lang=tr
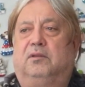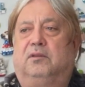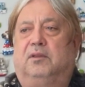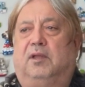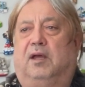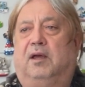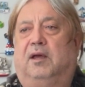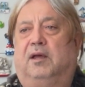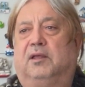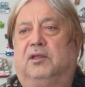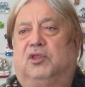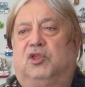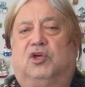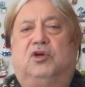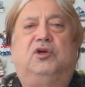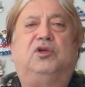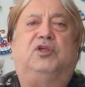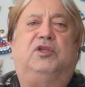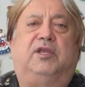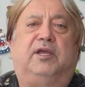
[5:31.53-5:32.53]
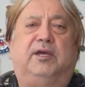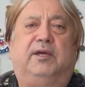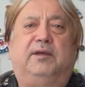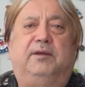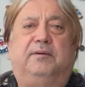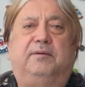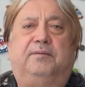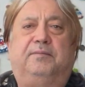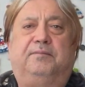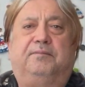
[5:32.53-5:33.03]
Daha
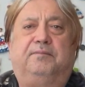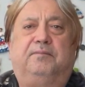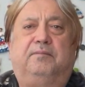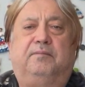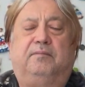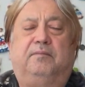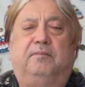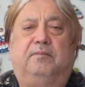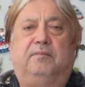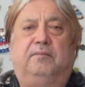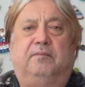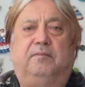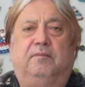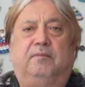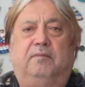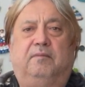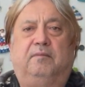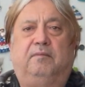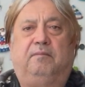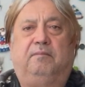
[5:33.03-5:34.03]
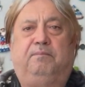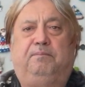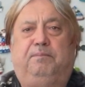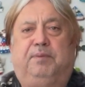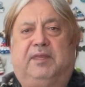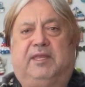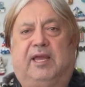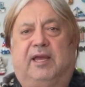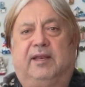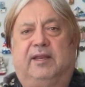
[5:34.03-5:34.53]
çıkışta
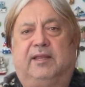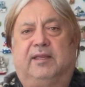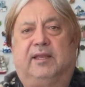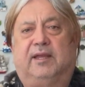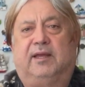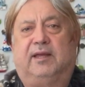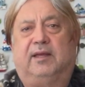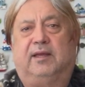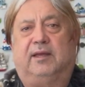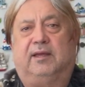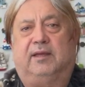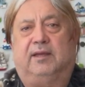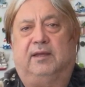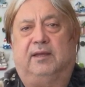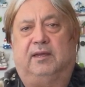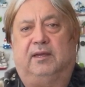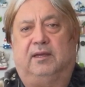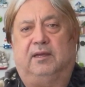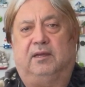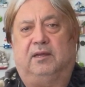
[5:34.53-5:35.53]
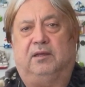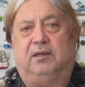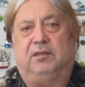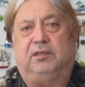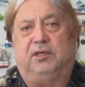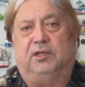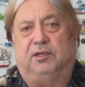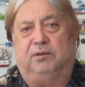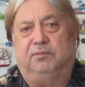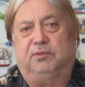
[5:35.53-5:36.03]
bir tane daha
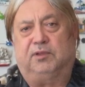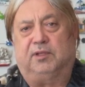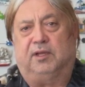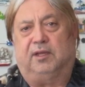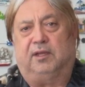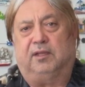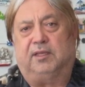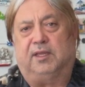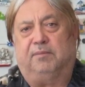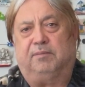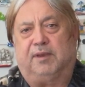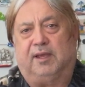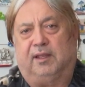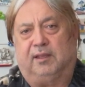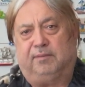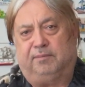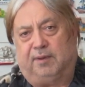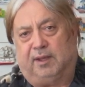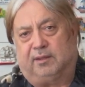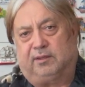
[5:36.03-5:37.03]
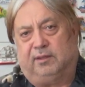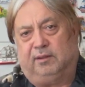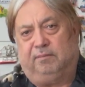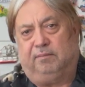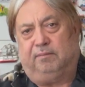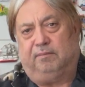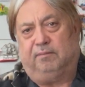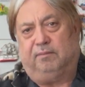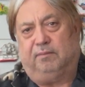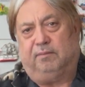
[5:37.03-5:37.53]
yanımıza adam geldi.
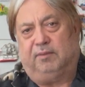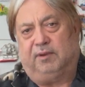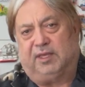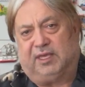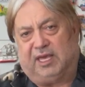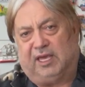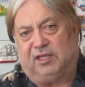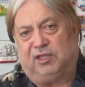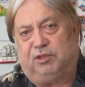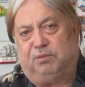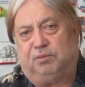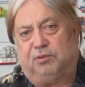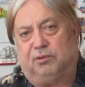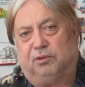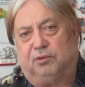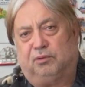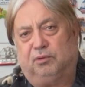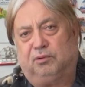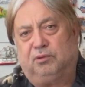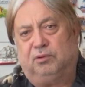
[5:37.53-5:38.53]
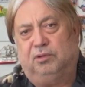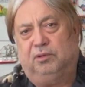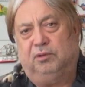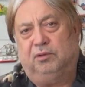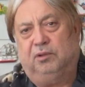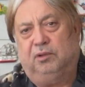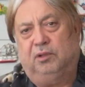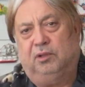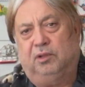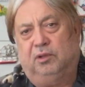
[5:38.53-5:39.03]
Baktım genç bir çocuk.
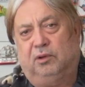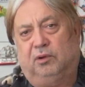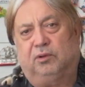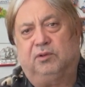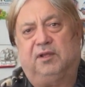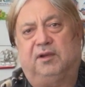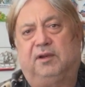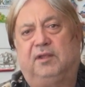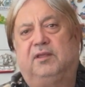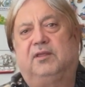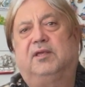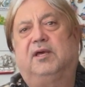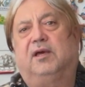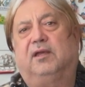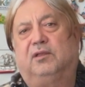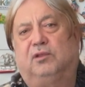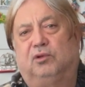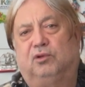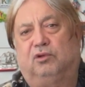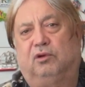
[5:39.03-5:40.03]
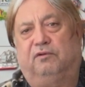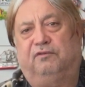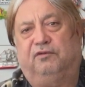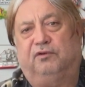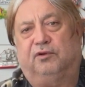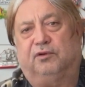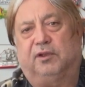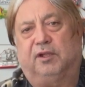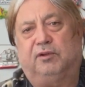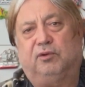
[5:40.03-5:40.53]
O da rica etti
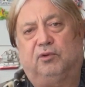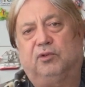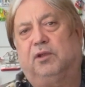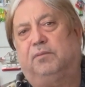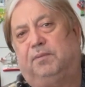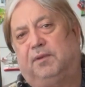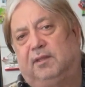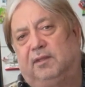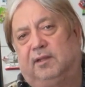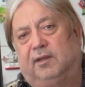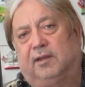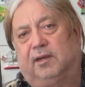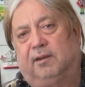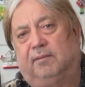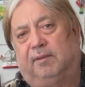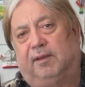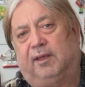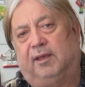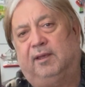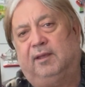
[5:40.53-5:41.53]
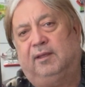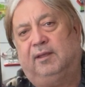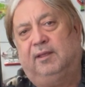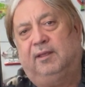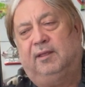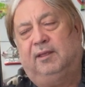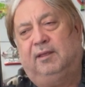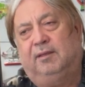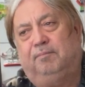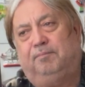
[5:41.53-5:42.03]
şoförden. O da bindi arabaya.
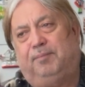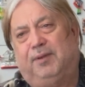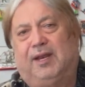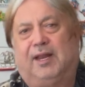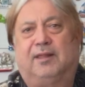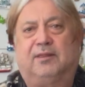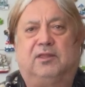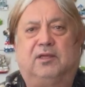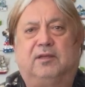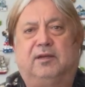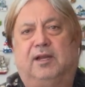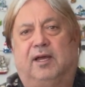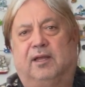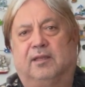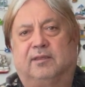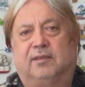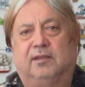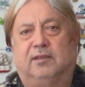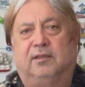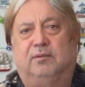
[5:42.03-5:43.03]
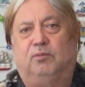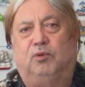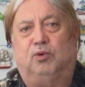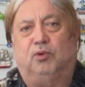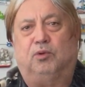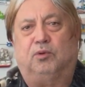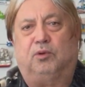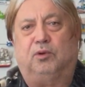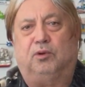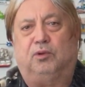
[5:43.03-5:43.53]
Birazcık rahatladım
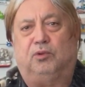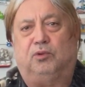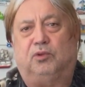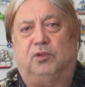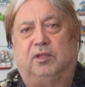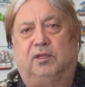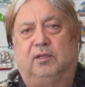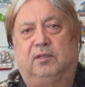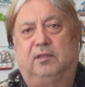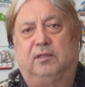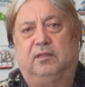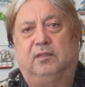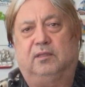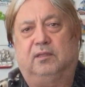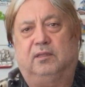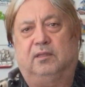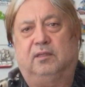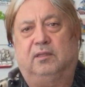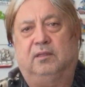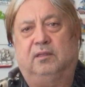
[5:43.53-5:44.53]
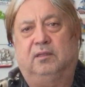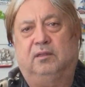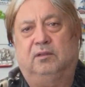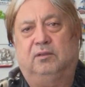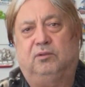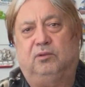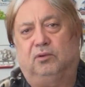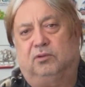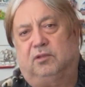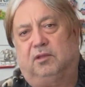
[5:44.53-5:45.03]
onu görünce.
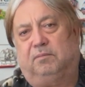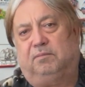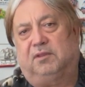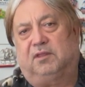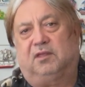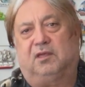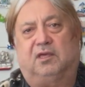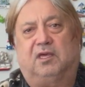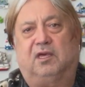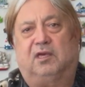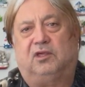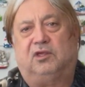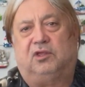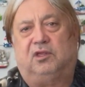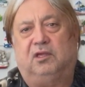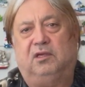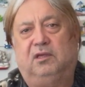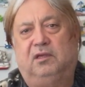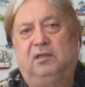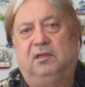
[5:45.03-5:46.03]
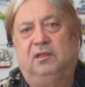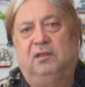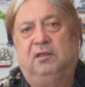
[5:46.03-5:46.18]
Yoksa biz iki kişi